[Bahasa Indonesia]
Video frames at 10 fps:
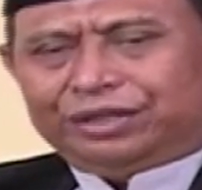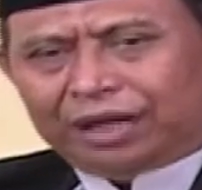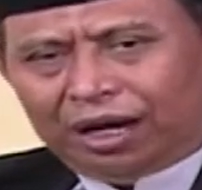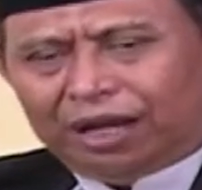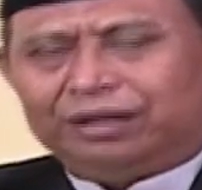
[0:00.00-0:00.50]

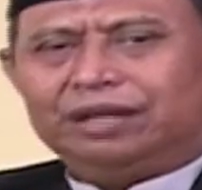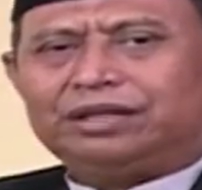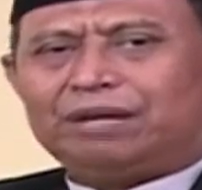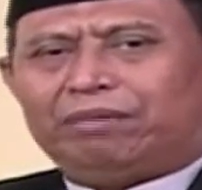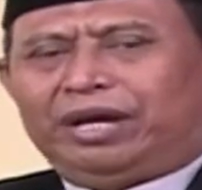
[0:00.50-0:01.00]
jalan yang
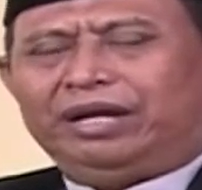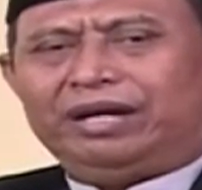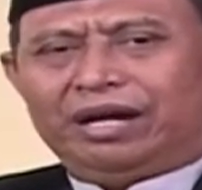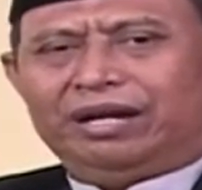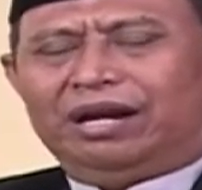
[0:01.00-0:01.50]
terbaik
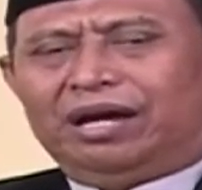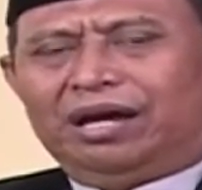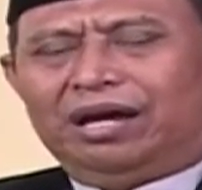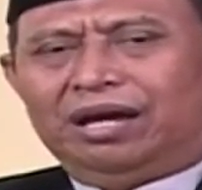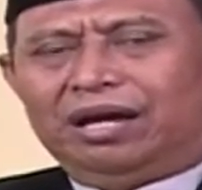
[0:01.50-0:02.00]

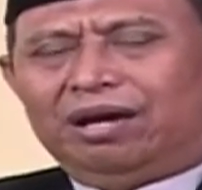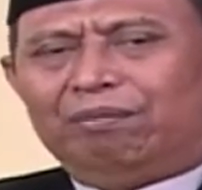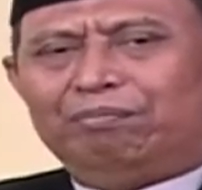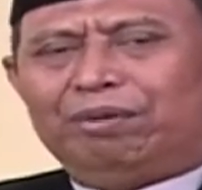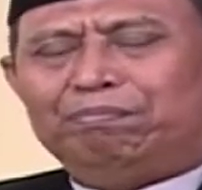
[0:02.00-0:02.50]
adalah
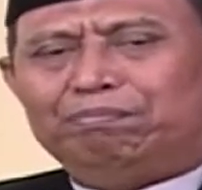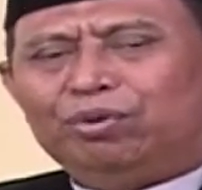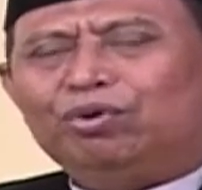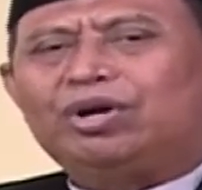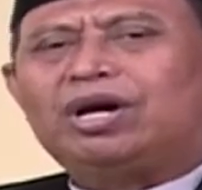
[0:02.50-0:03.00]

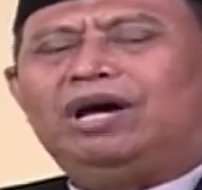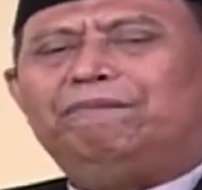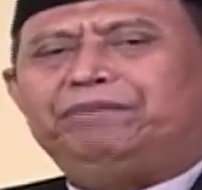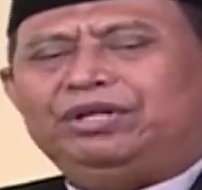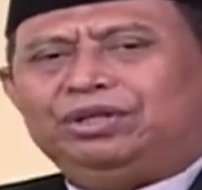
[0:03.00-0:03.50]
membuka
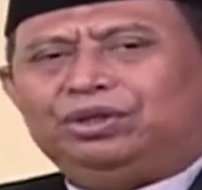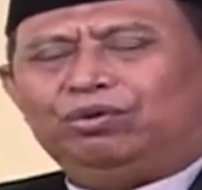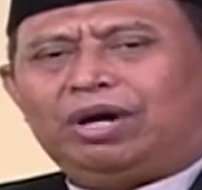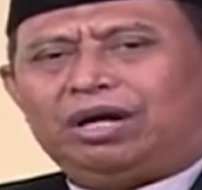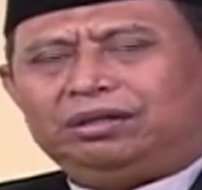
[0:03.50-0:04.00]

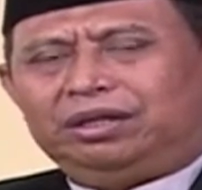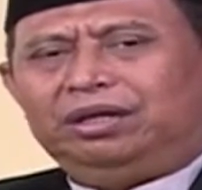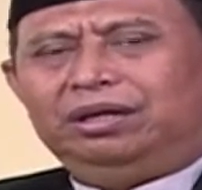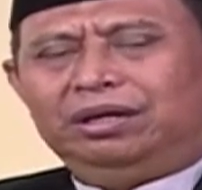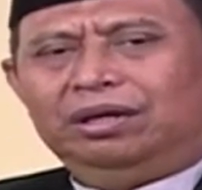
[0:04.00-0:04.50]
pintu
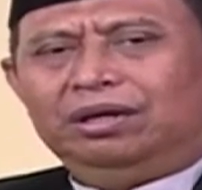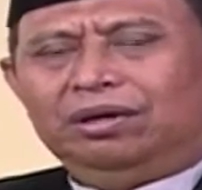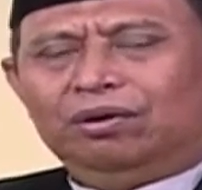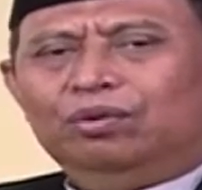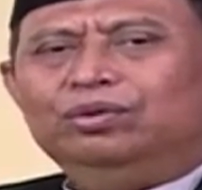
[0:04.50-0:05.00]
hati
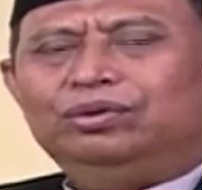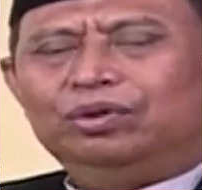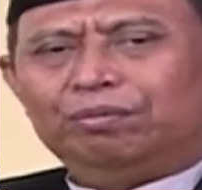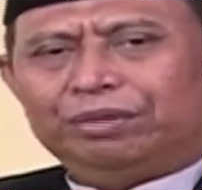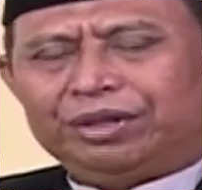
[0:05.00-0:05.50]

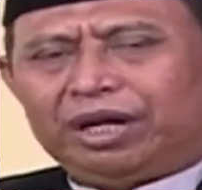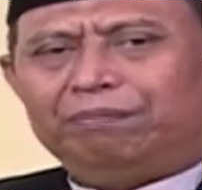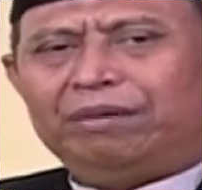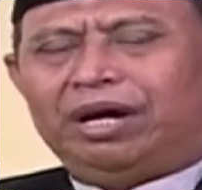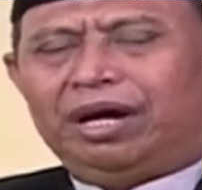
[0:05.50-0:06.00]
untuk
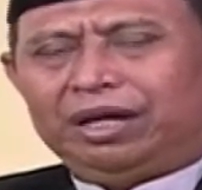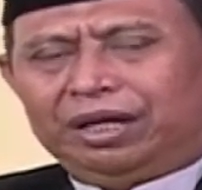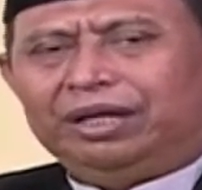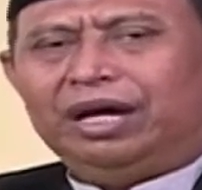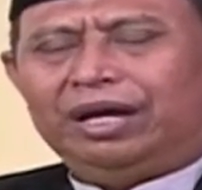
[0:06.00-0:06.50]
menerima
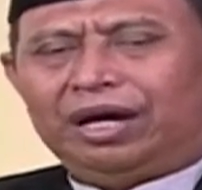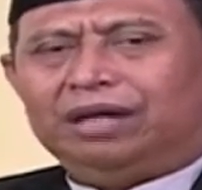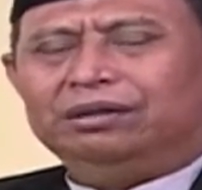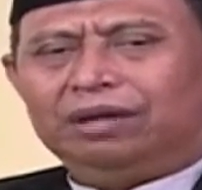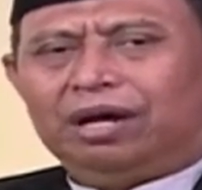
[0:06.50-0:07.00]
hidayah
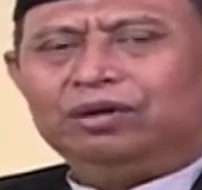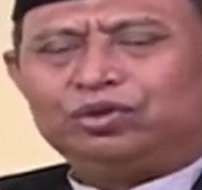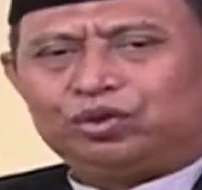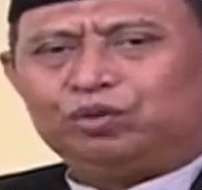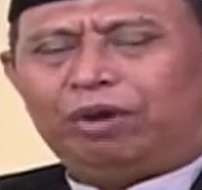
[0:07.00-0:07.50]
Allah
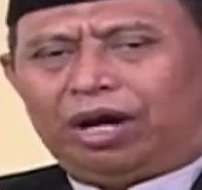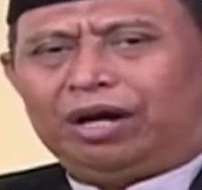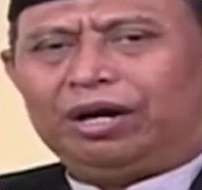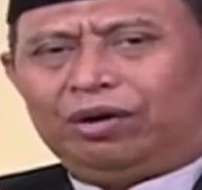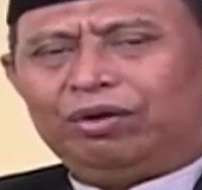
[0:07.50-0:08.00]

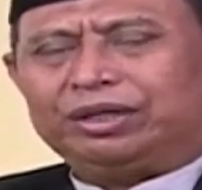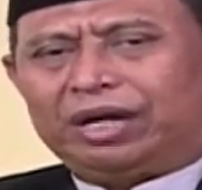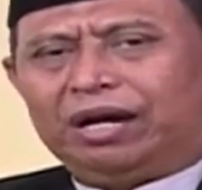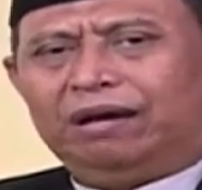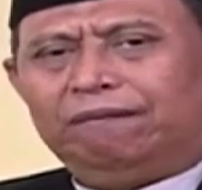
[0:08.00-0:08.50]
Subhanahu wa
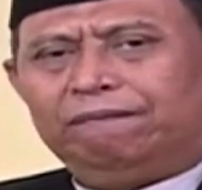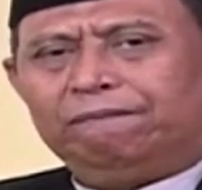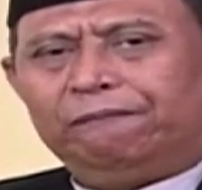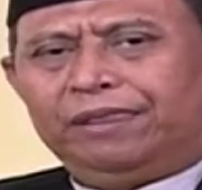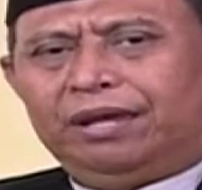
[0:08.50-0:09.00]
taala.
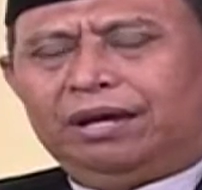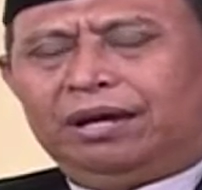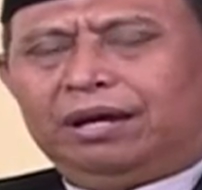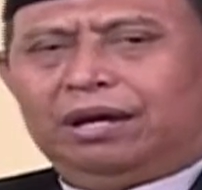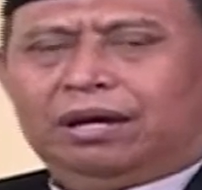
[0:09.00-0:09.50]

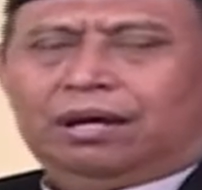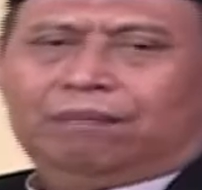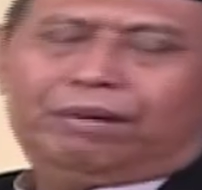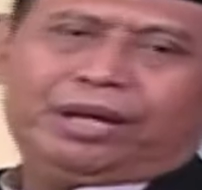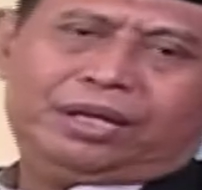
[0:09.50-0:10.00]

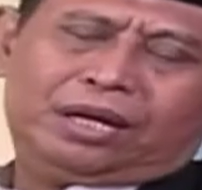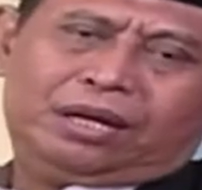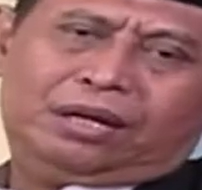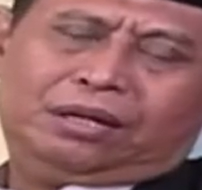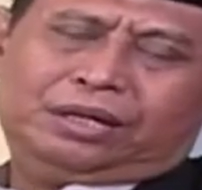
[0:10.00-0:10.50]
Banyak
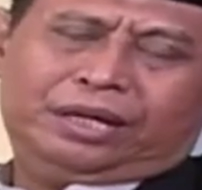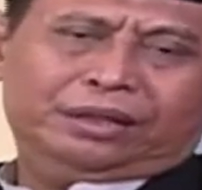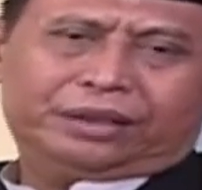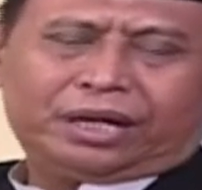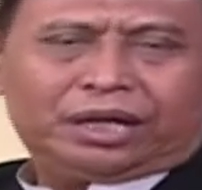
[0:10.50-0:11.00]
di
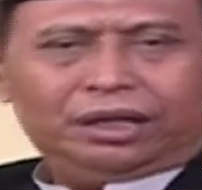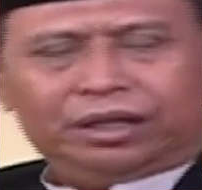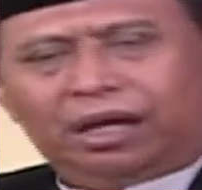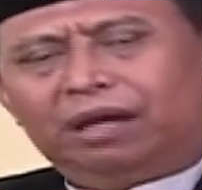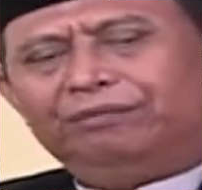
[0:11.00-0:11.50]
antara
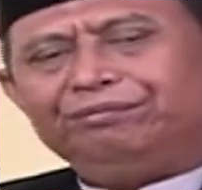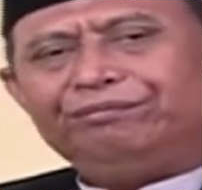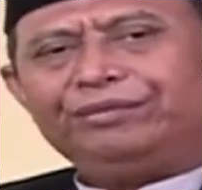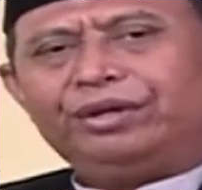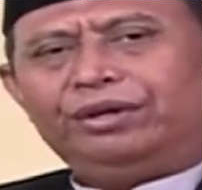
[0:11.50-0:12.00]
kita
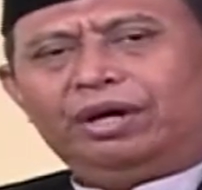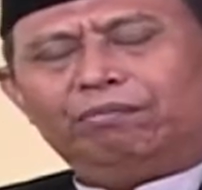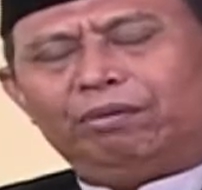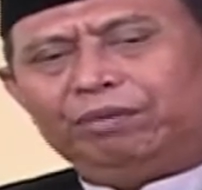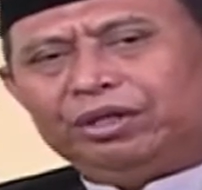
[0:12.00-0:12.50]
yang
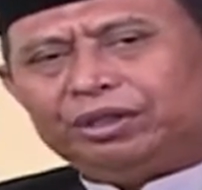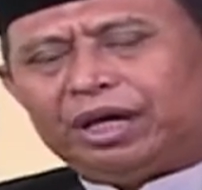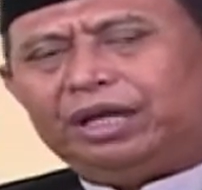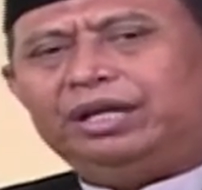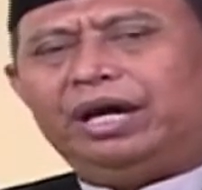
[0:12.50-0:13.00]

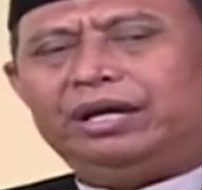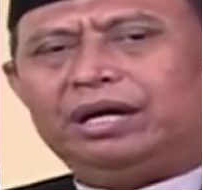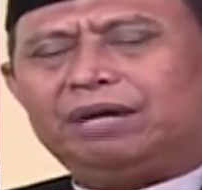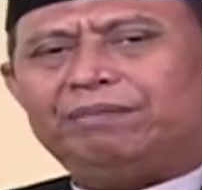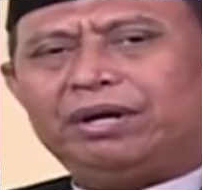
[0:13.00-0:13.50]
meminta
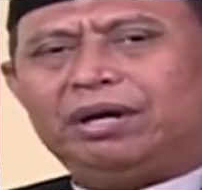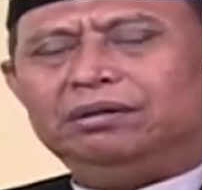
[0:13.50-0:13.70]
hidayah kepada